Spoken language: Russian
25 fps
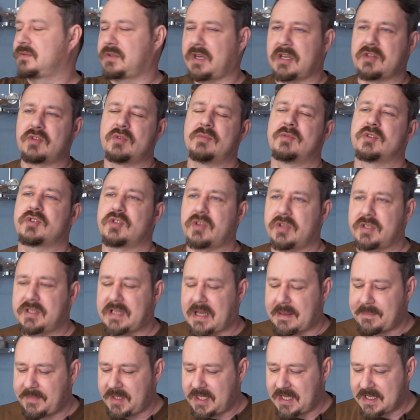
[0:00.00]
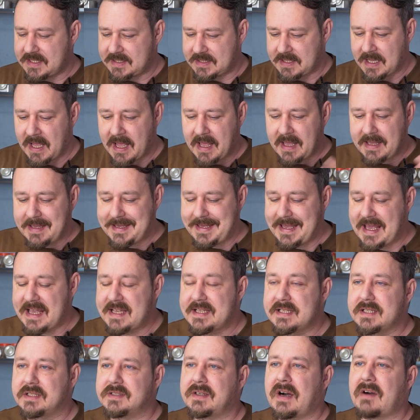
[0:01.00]
я думаю, что и там есть.
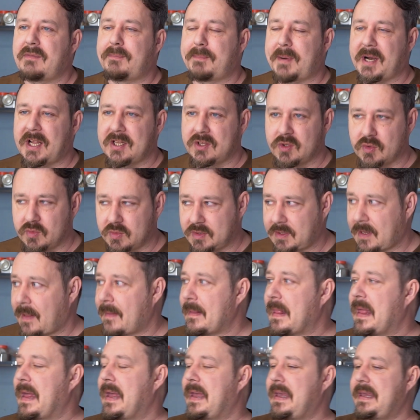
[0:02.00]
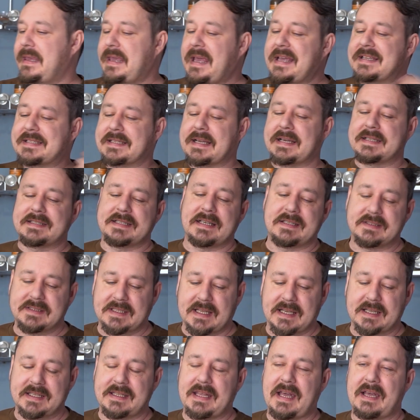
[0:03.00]
Есть главпродукт. Я сказал
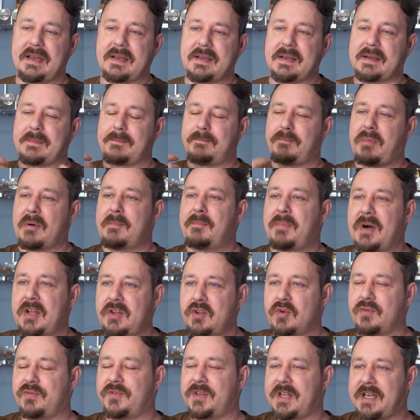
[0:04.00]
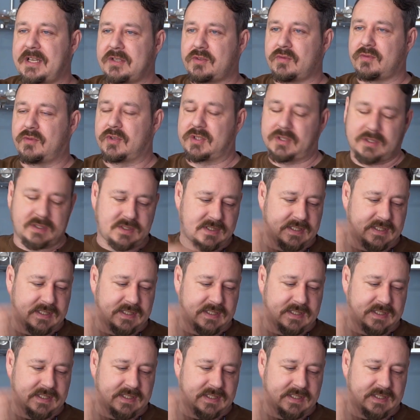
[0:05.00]
тогда, бомбанув на эту вот